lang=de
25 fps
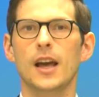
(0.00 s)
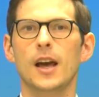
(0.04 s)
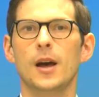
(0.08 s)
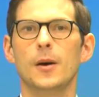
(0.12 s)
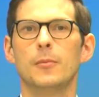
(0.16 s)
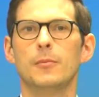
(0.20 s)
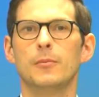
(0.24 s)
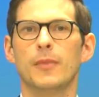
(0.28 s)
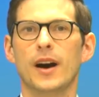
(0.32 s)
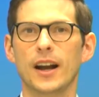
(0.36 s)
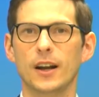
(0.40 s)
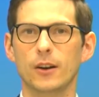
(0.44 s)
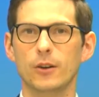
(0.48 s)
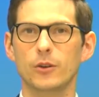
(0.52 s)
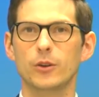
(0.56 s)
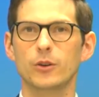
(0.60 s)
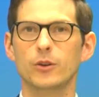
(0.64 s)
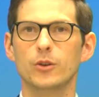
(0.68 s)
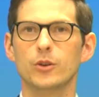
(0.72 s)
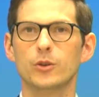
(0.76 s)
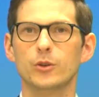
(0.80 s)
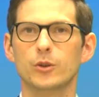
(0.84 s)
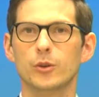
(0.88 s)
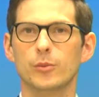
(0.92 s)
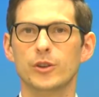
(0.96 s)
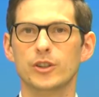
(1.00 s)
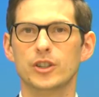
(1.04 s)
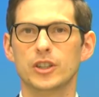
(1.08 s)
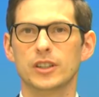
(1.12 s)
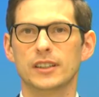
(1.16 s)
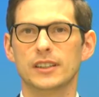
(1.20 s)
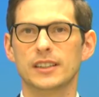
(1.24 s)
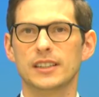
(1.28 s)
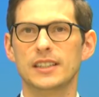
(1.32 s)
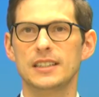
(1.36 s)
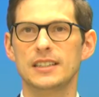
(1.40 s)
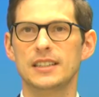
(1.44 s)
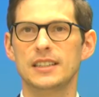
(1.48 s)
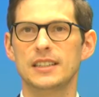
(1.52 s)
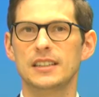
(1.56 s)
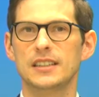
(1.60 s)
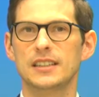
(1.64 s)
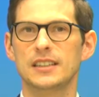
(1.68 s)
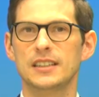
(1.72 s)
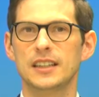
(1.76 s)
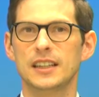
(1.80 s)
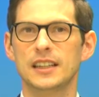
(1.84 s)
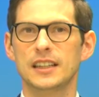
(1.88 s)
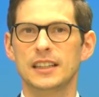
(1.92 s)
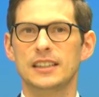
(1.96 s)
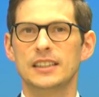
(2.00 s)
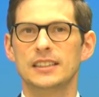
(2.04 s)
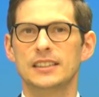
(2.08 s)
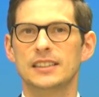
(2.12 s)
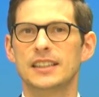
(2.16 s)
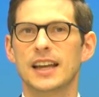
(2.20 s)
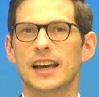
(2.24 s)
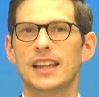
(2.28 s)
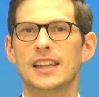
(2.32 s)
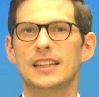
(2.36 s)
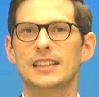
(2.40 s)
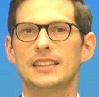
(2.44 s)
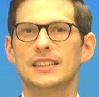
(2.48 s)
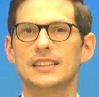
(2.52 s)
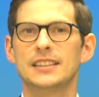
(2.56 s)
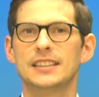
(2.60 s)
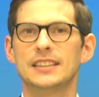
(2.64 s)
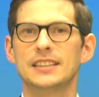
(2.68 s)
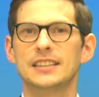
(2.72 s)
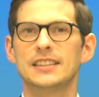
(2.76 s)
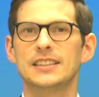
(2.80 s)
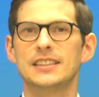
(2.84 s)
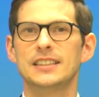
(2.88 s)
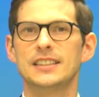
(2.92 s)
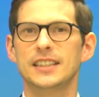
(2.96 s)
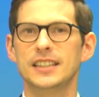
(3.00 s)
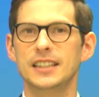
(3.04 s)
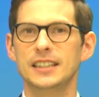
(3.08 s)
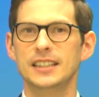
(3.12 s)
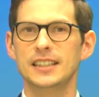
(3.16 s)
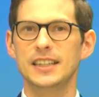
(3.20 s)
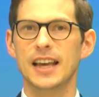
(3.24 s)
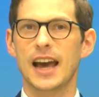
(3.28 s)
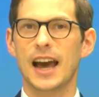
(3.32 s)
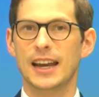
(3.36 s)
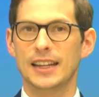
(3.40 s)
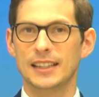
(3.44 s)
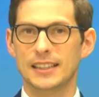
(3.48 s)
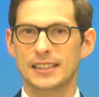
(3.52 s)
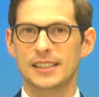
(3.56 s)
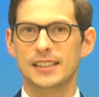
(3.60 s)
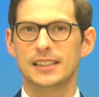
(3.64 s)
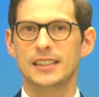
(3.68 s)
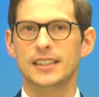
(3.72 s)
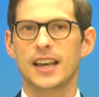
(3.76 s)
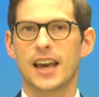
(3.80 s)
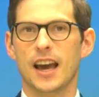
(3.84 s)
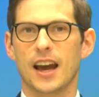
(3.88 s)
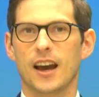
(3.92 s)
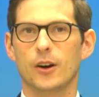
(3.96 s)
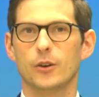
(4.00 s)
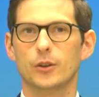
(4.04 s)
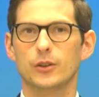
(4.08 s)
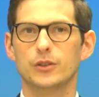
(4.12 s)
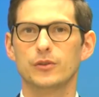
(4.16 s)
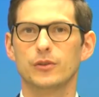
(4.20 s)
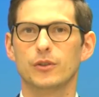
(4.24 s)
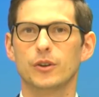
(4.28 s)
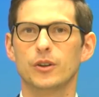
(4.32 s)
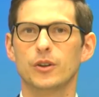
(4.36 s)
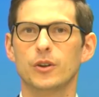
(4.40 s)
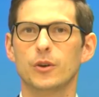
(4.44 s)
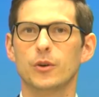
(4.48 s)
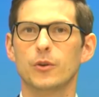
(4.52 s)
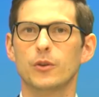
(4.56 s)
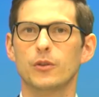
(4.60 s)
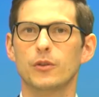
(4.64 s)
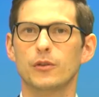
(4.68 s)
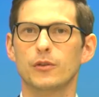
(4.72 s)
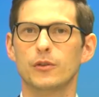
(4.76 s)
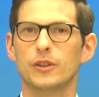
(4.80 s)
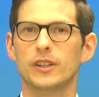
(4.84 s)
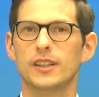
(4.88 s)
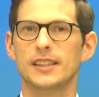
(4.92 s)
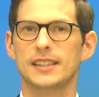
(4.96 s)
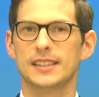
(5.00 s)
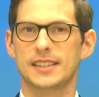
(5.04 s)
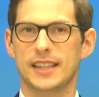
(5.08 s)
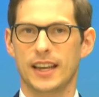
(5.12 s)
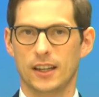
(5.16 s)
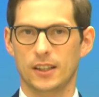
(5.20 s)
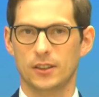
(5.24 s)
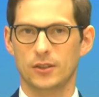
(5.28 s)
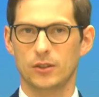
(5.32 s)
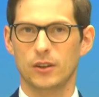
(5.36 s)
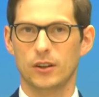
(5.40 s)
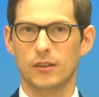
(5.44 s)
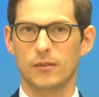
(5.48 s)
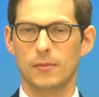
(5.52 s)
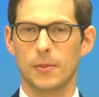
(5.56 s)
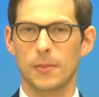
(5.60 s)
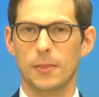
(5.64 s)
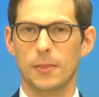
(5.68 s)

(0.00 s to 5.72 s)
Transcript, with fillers: Makroökonomische Risiken sind allerdings nicht die einzigen Herausforderungen für den Sektor.